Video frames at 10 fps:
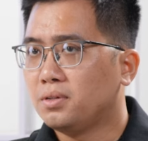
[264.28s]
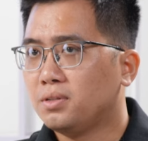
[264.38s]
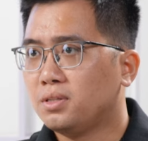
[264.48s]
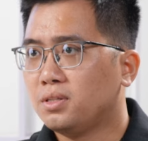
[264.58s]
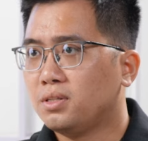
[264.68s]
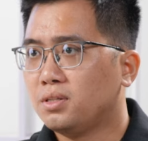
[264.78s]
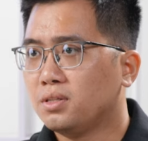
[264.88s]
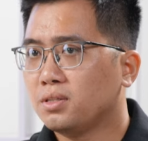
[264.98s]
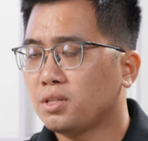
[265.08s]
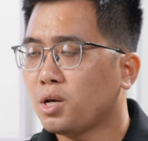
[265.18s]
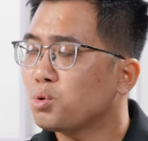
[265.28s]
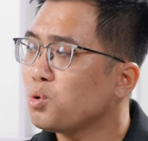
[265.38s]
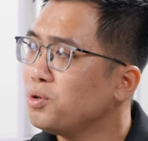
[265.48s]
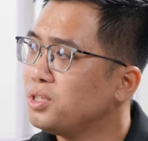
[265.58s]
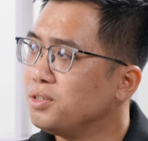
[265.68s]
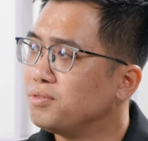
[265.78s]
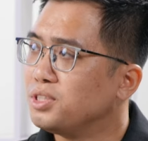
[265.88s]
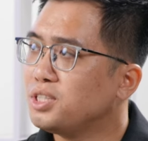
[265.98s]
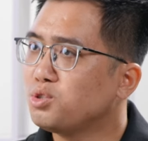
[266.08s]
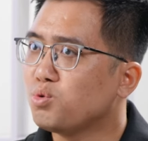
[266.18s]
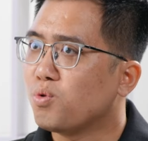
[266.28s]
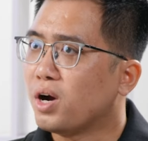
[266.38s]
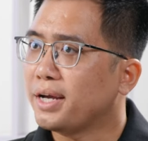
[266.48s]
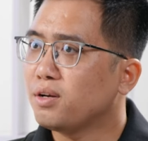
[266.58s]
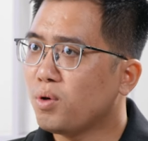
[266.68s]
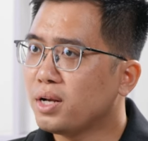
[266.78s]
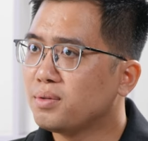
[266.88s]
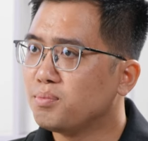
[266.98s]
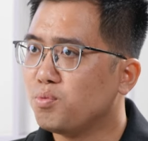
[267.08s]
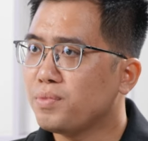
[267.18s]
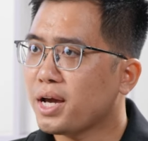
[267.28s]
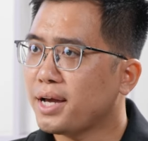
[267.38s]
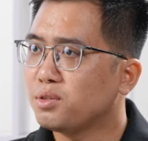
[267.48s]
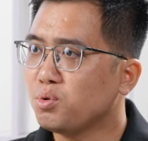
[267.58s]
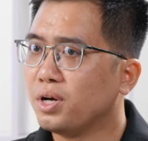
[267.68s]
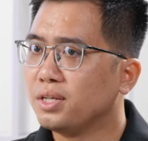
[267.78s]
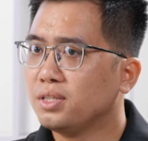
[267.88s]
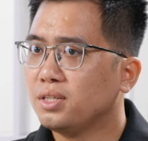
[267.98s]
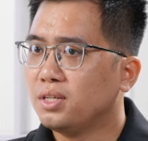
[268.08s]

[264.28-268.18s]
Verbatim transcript: Ờ, theo tôi thì với chân dung của anh Luân, bốn mươi hai tuổi,